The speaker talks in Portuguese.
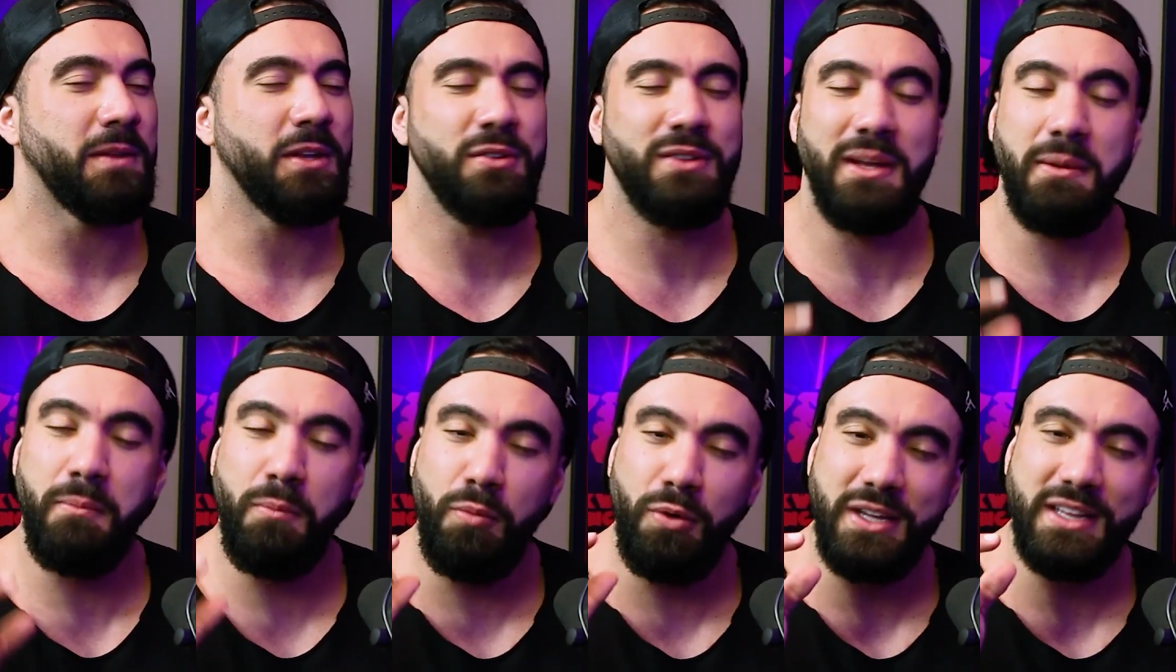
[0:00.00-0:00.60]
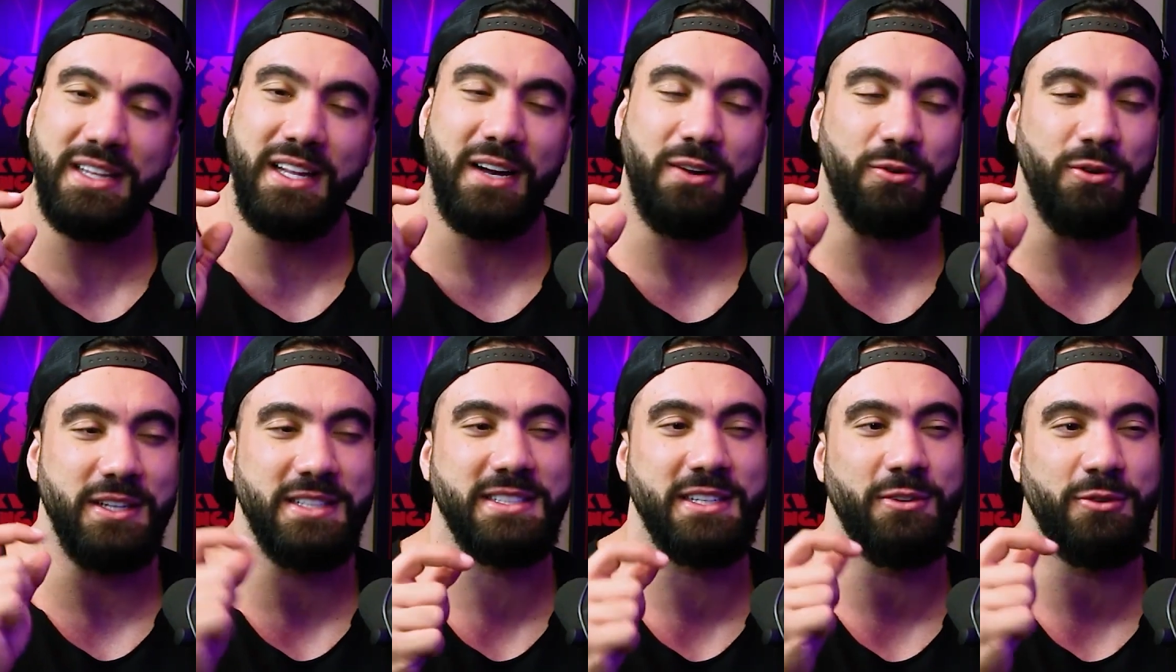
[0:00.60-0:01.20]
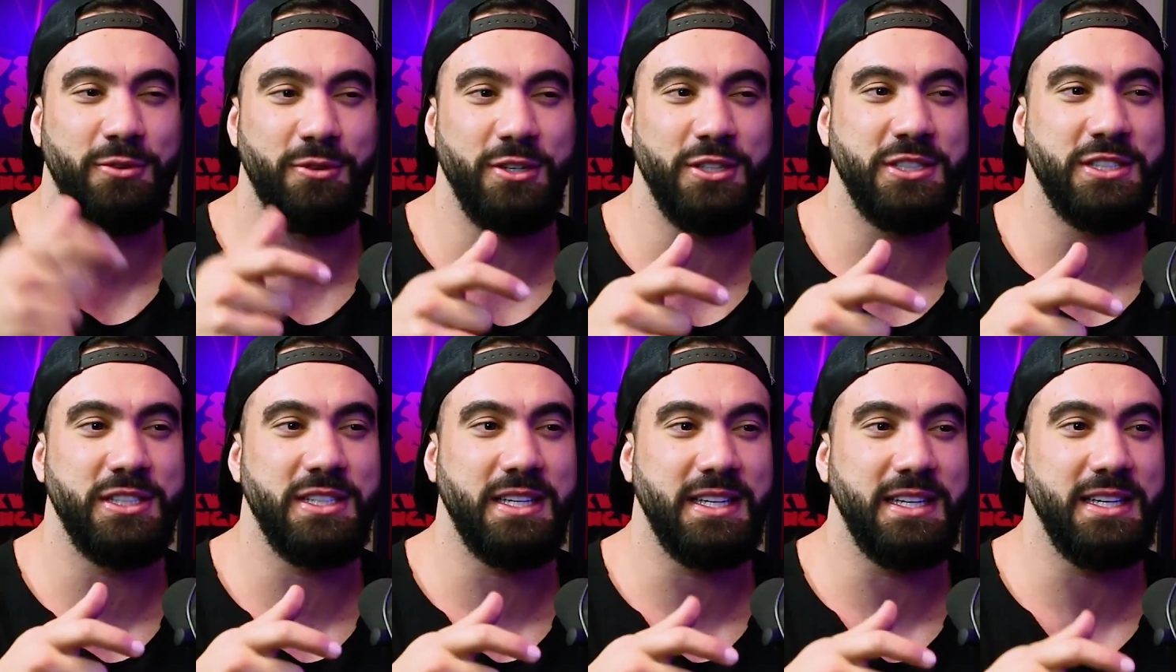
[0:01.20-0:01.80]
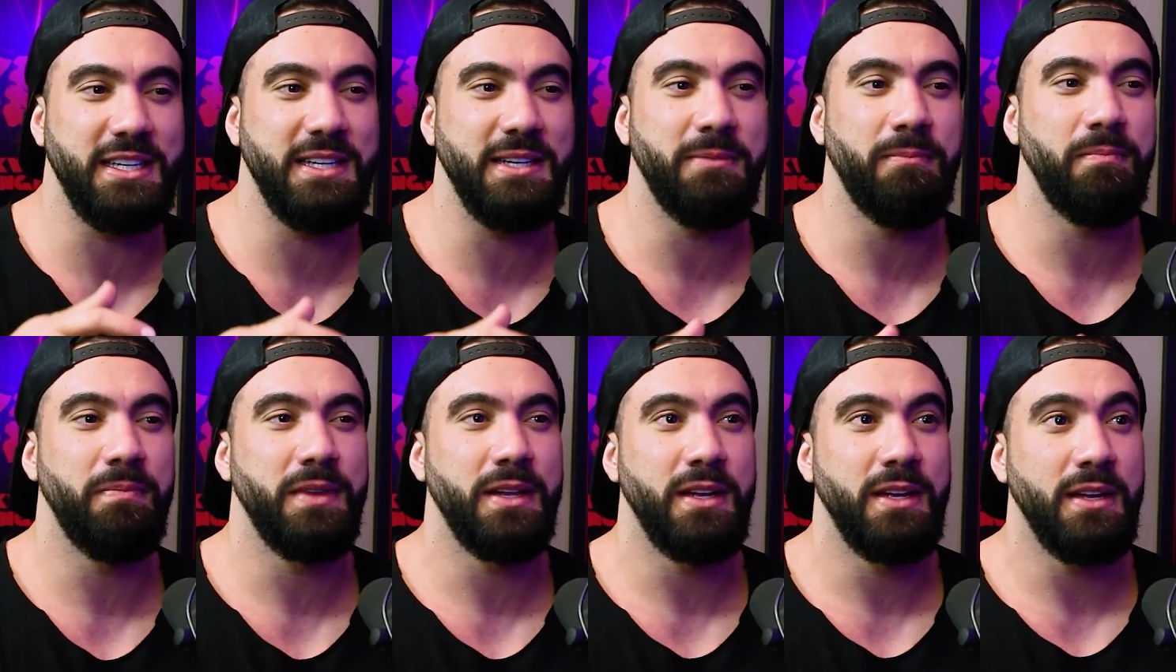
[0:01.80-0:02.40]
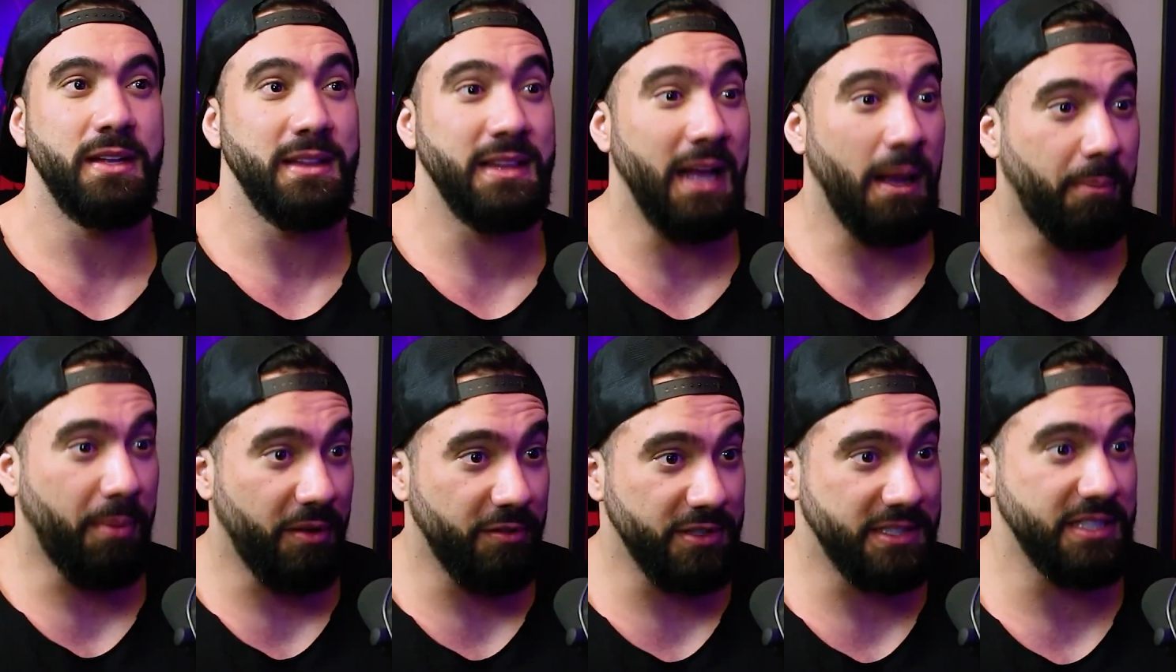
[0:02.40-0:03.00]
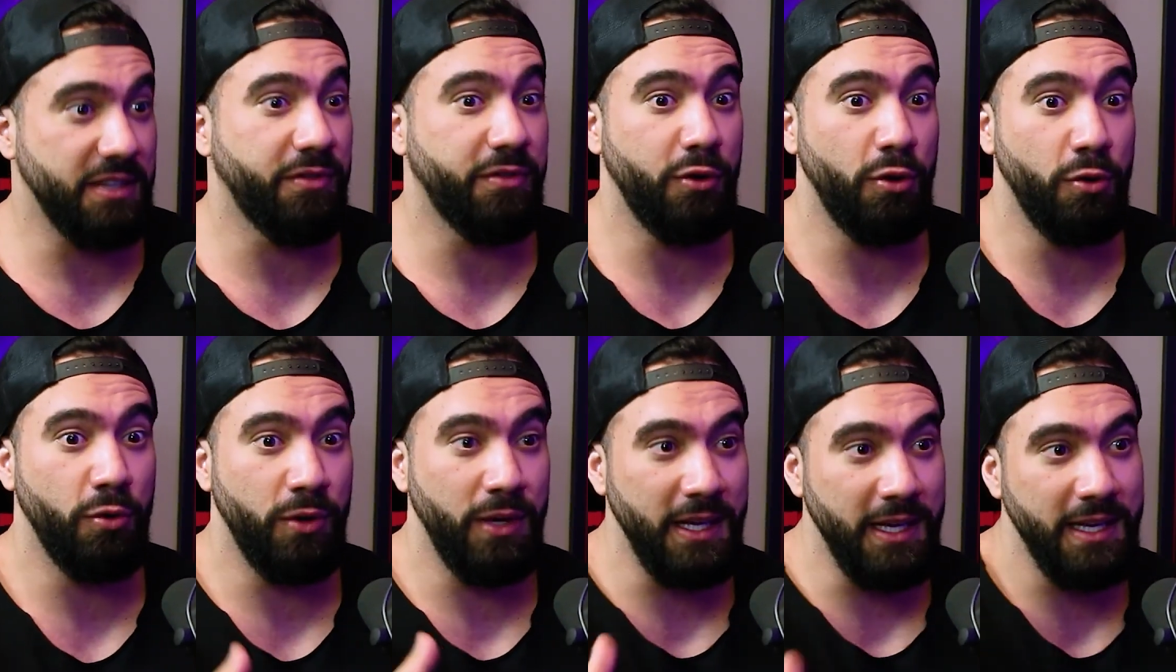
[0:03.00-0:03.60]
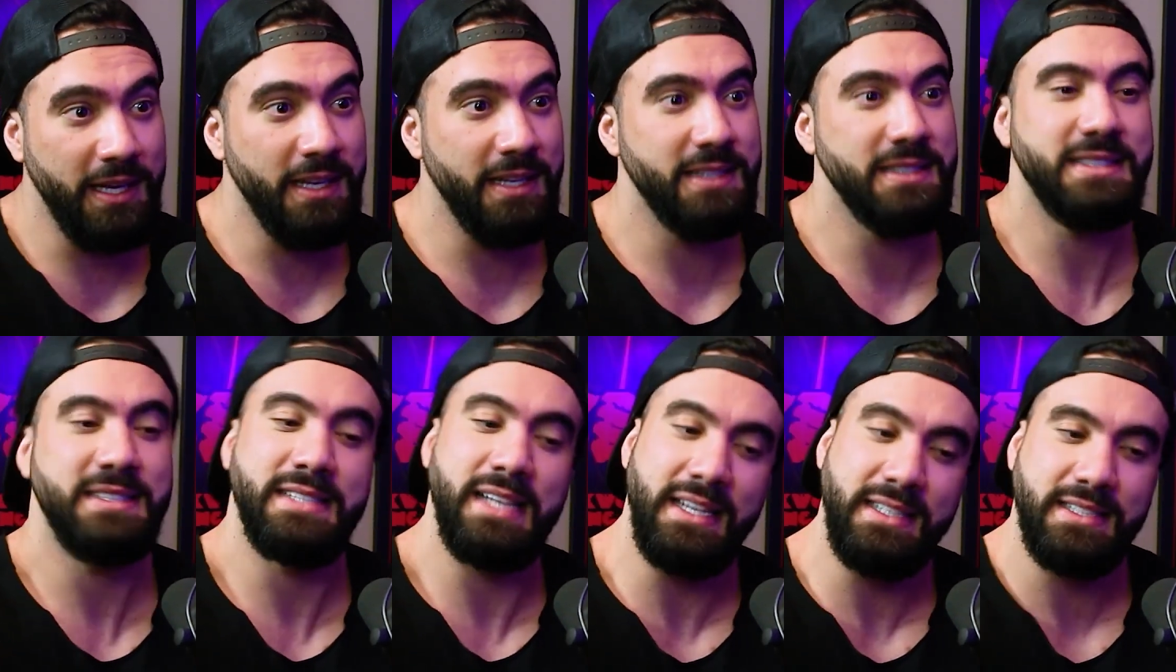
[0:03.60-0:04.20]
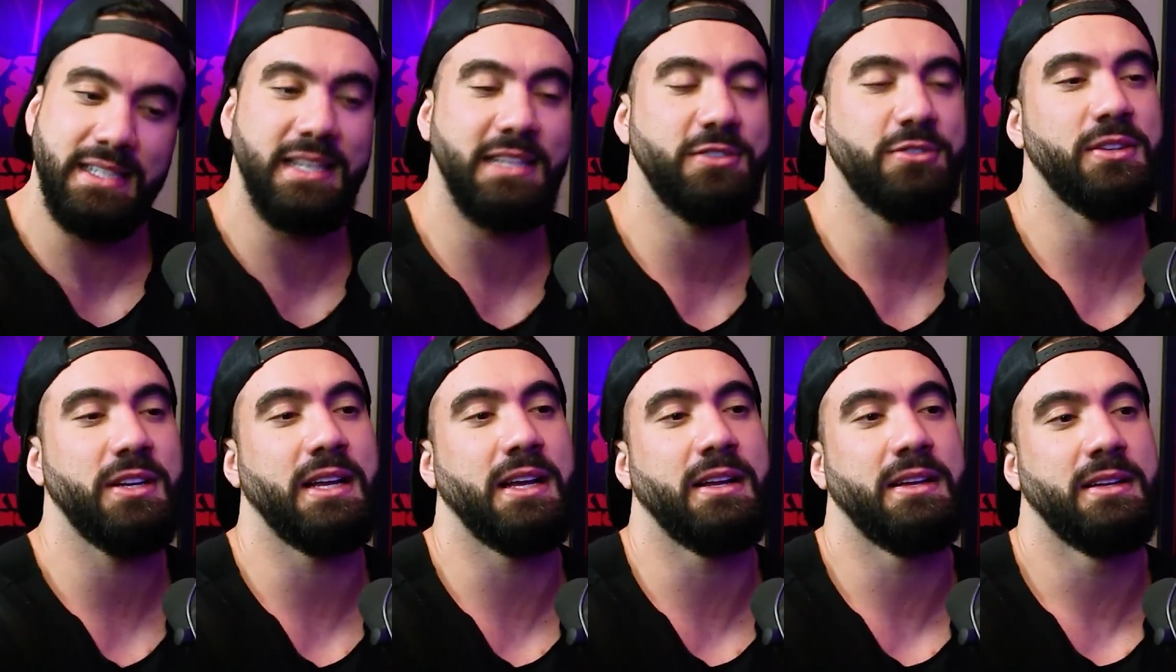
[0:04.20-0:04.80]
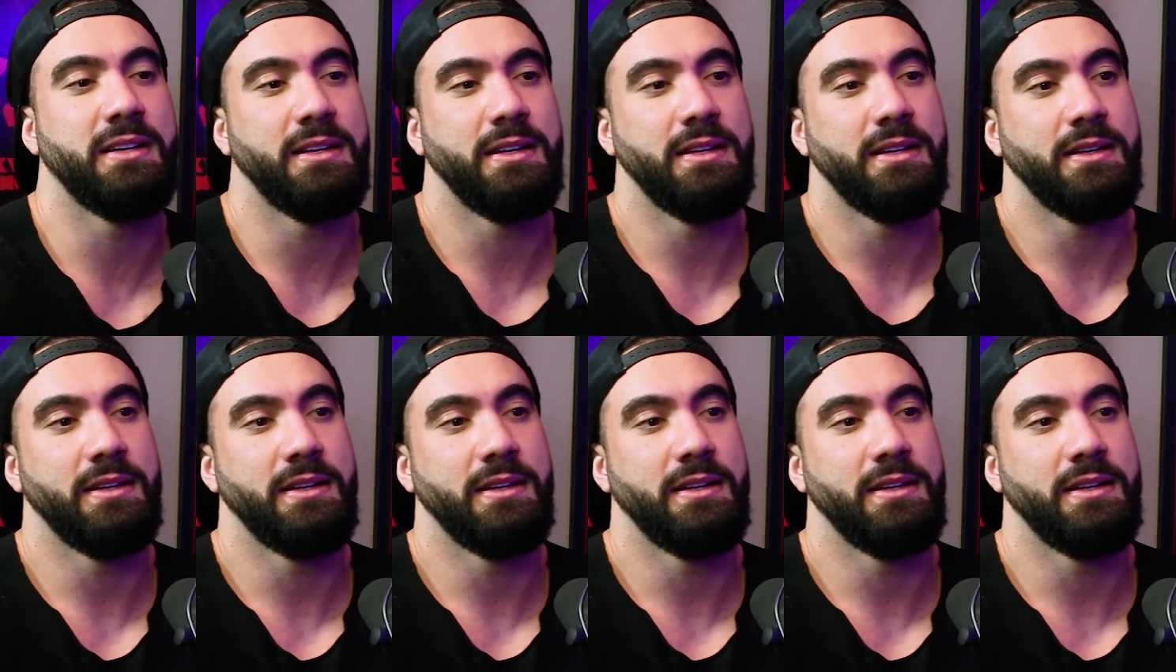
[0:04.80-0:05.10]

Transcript: Então tem muita coisa hoje que dá para você evoluir sem se lesionar.